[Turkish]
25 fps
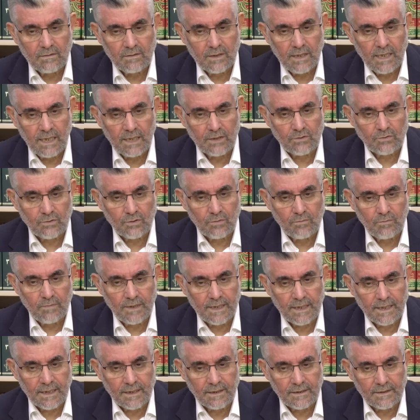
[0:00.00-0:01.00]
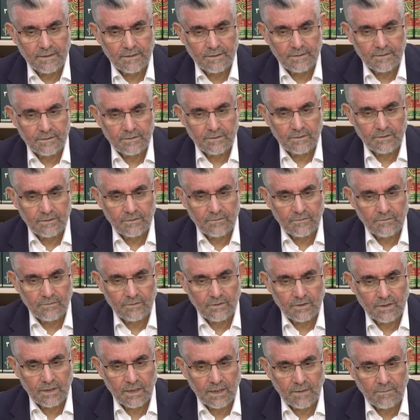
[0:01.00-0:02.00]
En son bana
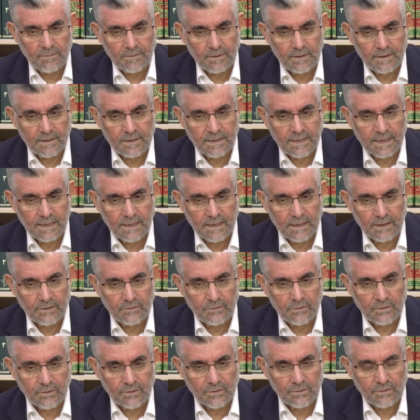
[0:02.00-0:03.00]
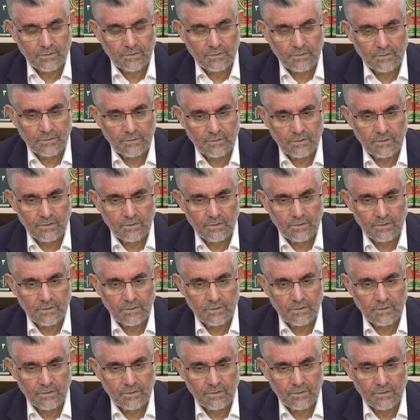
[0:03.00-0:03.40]
şey yapıldı. Sen ne diyorsun?